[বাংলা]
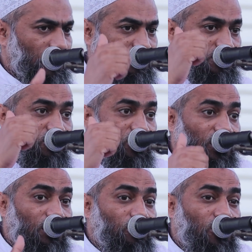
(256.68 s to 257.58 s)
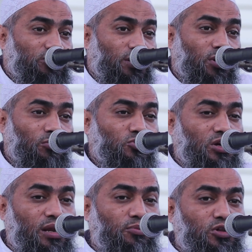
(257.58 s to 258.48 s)
হজরত মৌলানা আবুল হক সাহেব
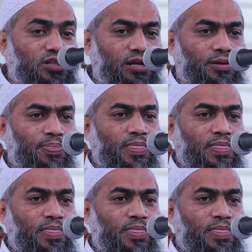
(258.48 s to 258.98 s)
রহমতুল্লাহ বলতেন